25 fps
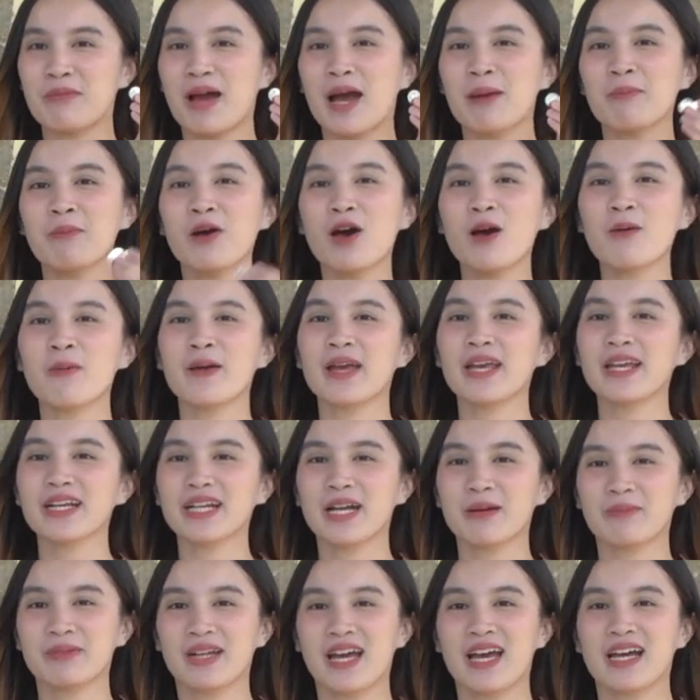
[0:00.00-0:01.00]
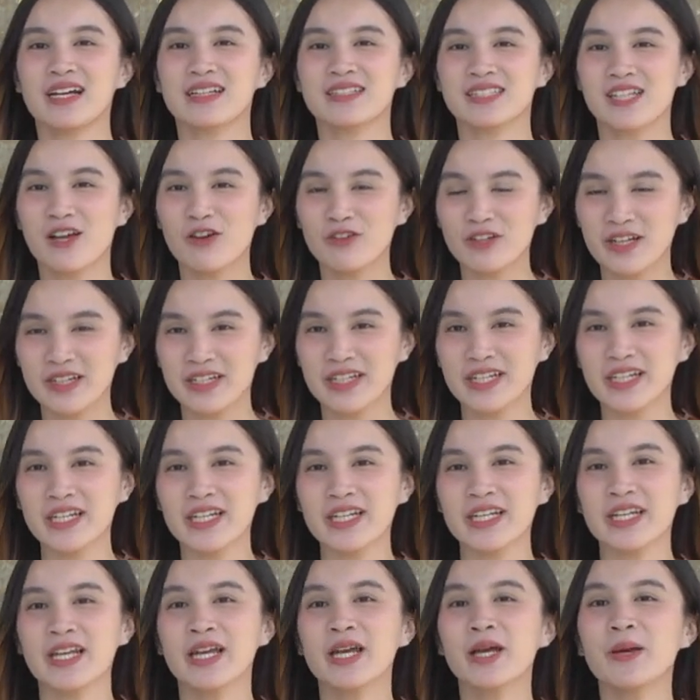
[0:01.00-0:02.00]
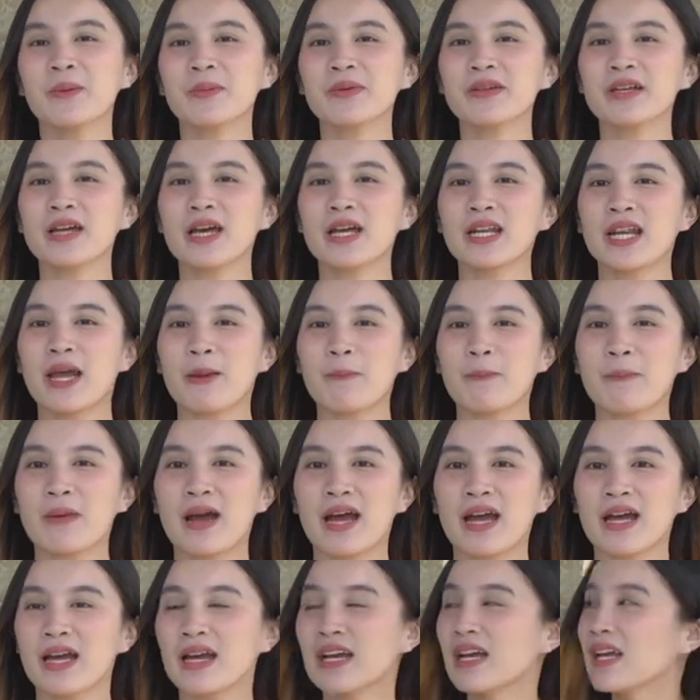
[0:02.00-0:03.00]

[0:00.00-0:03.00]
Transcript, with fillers: มามอบให้กับทางเจ้าหน้าที่ เพื่อนำมา